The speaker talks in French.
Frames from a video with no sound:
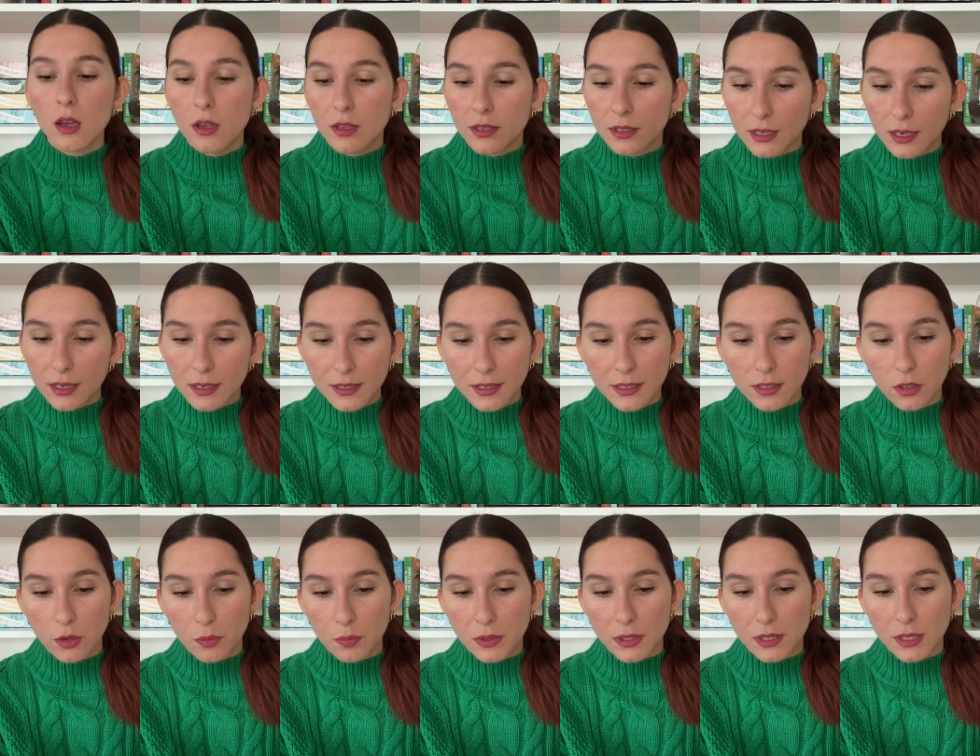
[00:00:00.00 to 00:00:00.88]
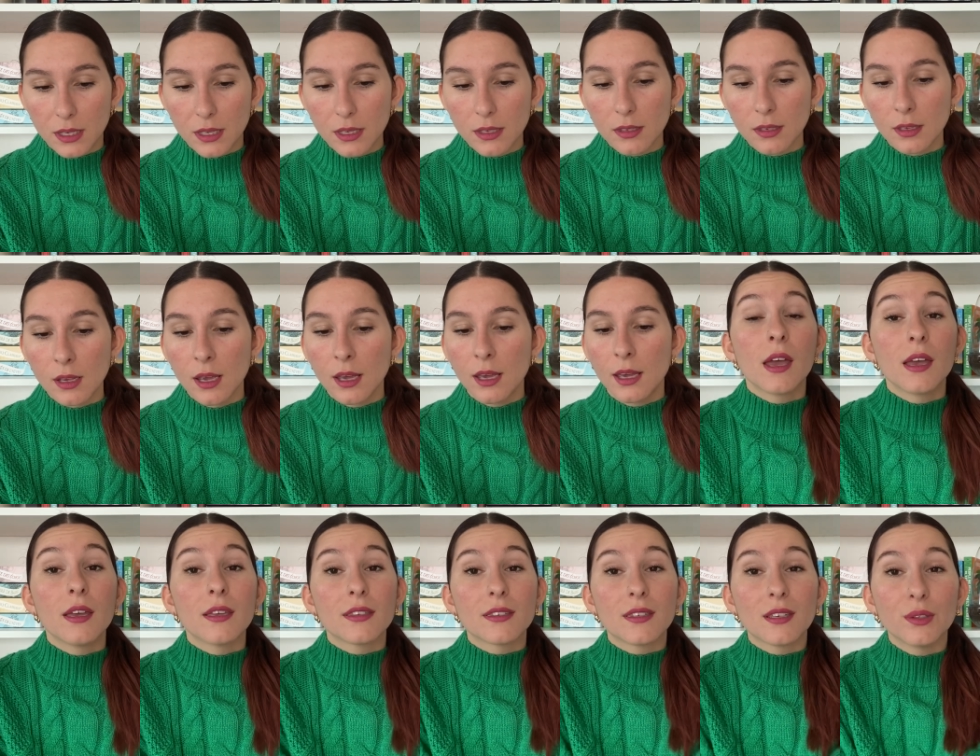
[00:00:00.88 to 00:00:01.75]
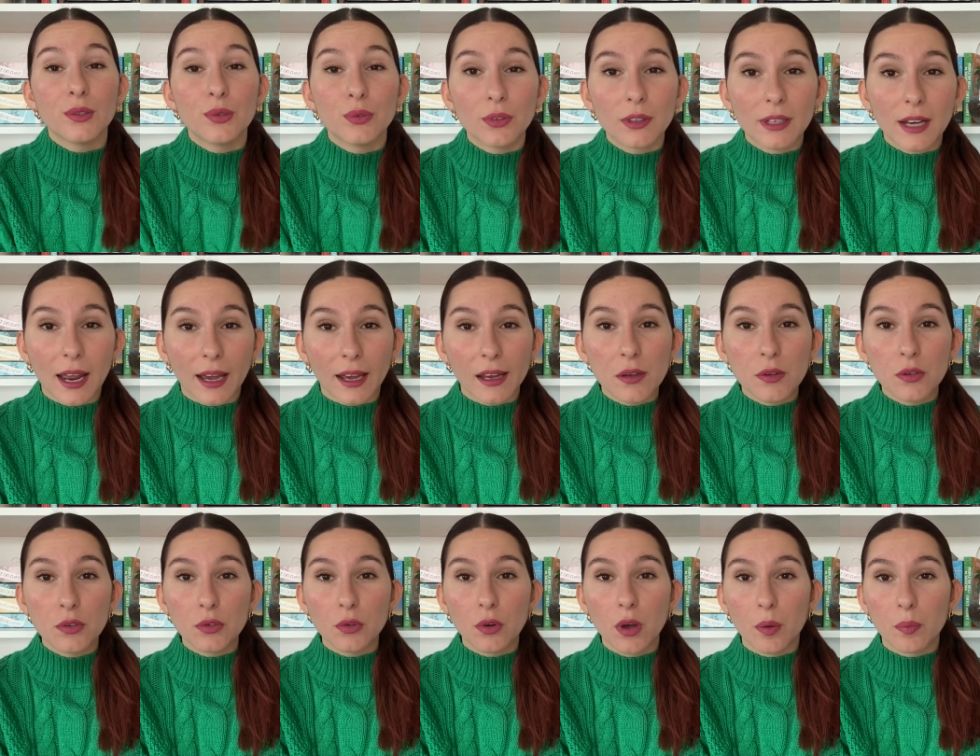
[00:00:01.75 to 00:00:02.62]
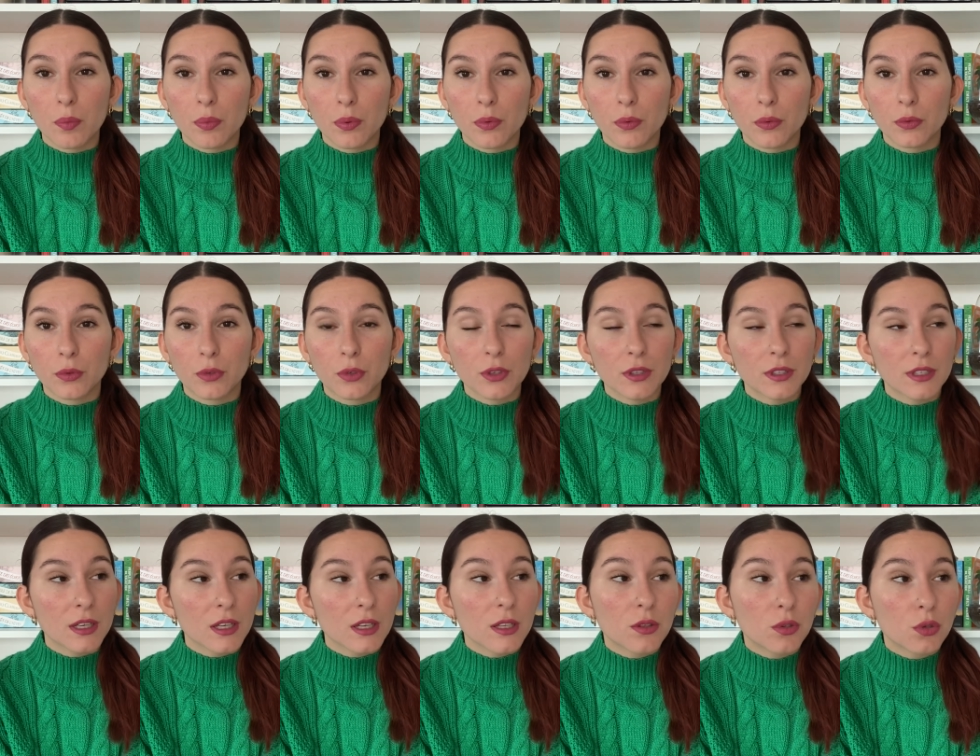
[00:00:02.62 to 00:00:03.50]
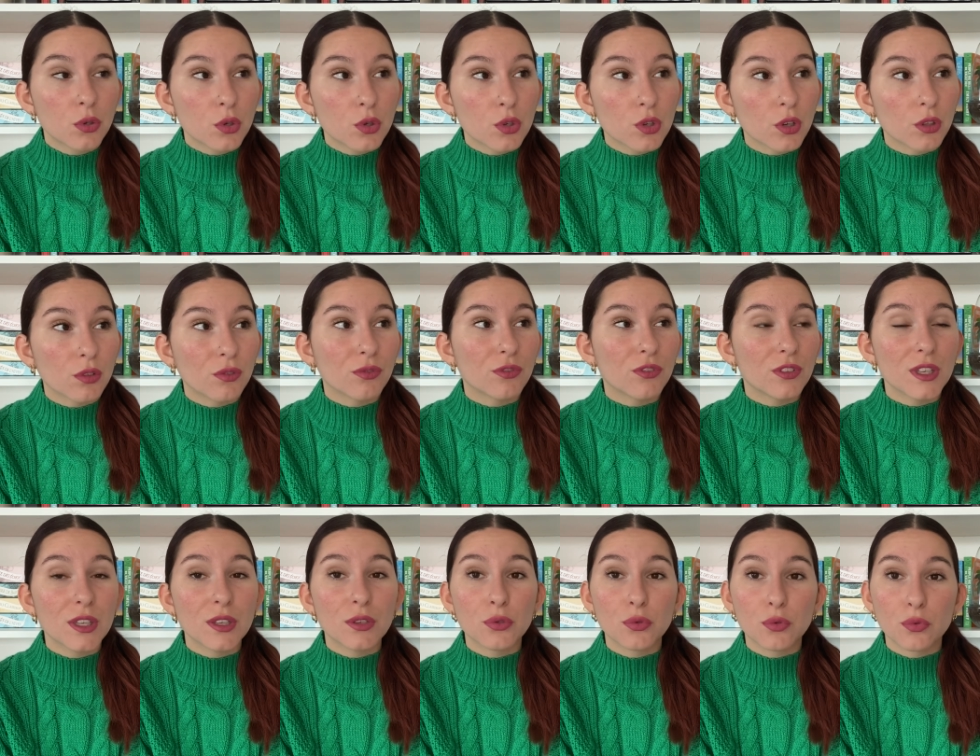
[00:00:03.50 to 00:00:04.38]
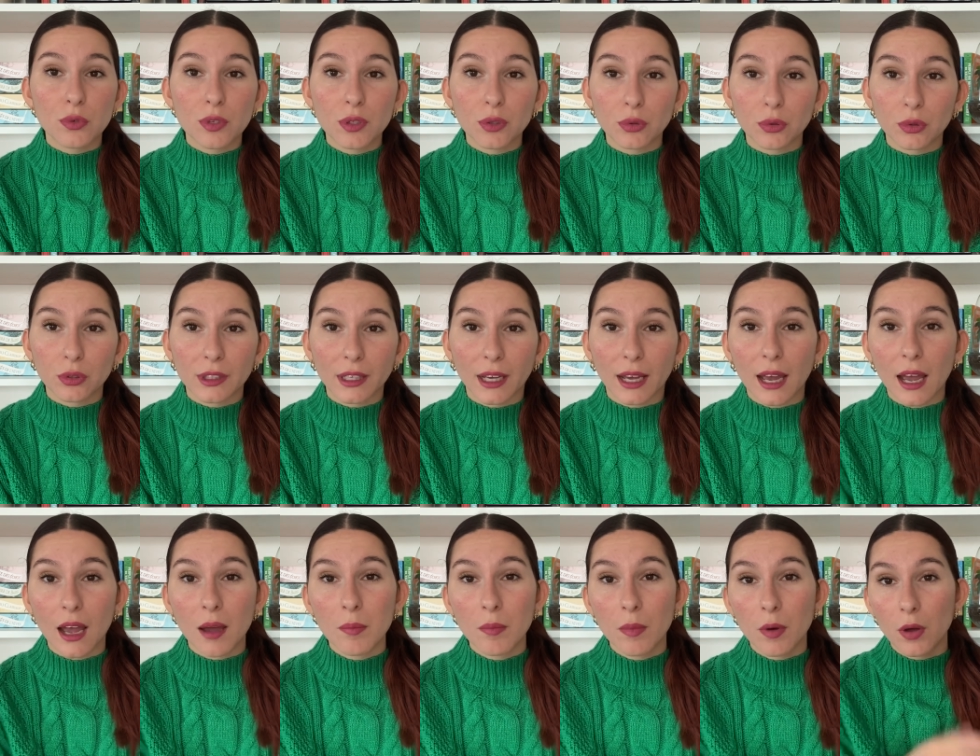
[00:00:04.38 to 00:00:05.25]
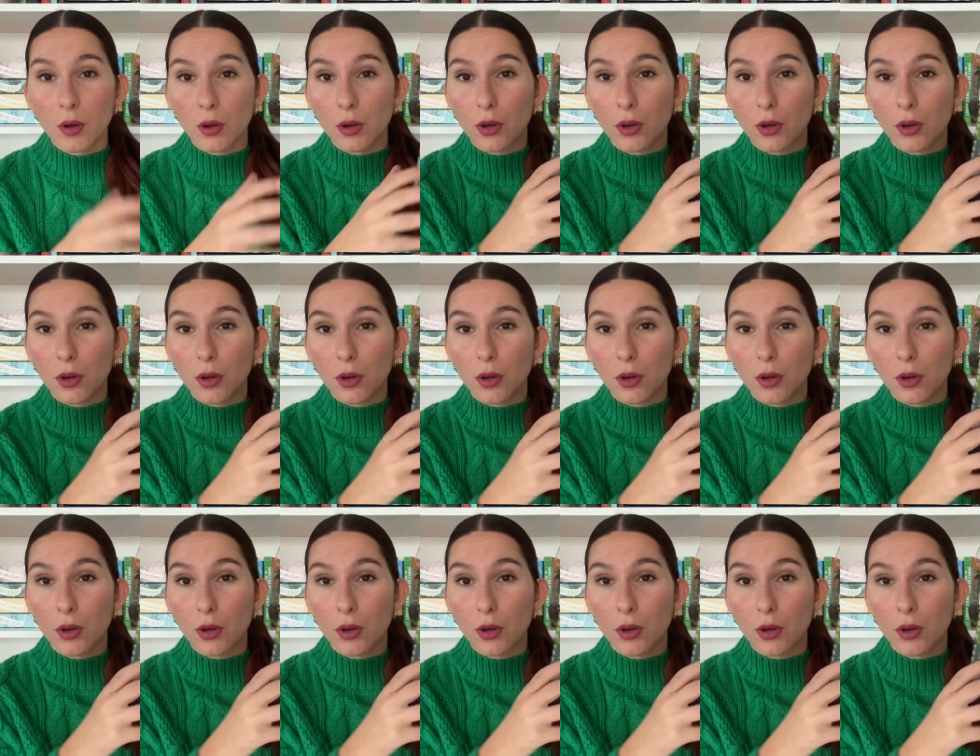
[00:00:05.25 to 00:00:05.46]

C'est le synopsis, c'est donc la réunion de ces deux jeunes filles suite au drame